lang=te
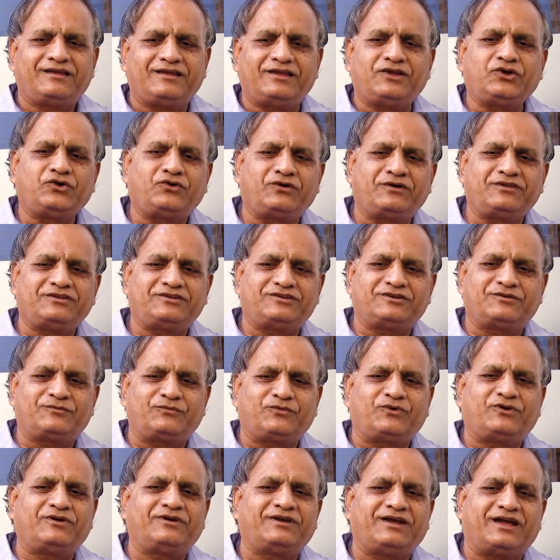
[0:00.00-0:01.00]

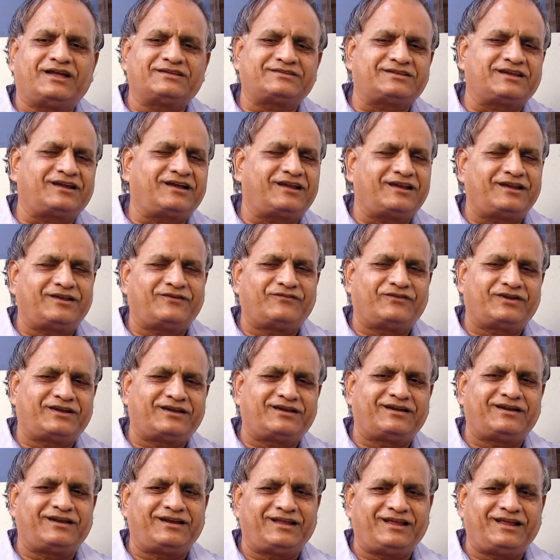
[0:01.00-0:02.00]
ఇంకొంచెము అసహనం
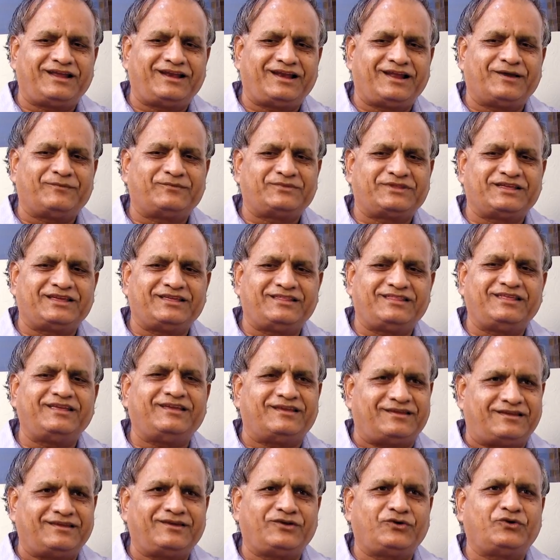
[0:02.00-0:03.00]
అనండి లేకపోతే ఇది
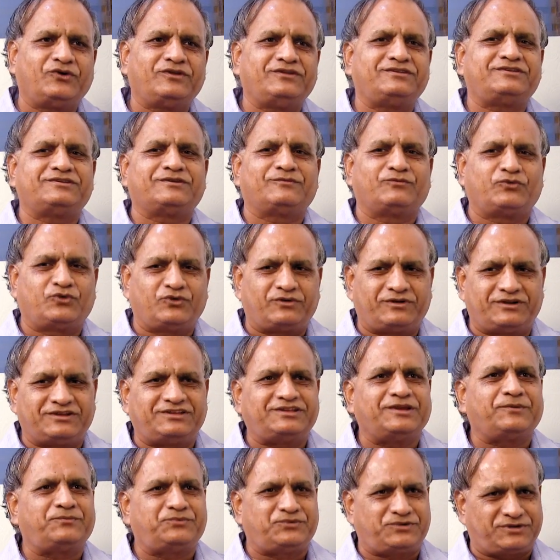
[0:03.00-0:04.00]
ఇంకొంచెము
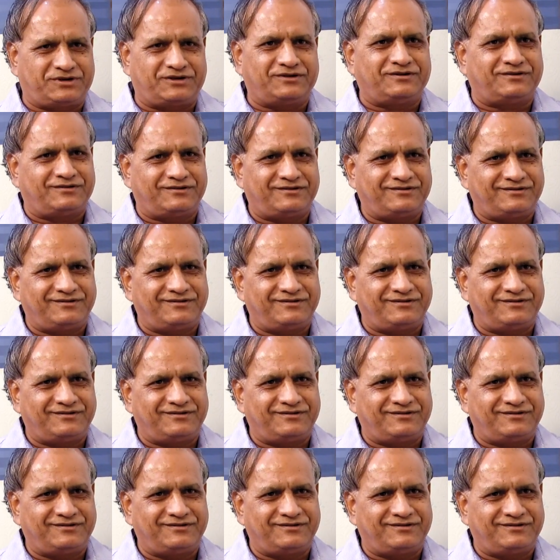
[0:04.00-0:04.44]
రిసెప్షన్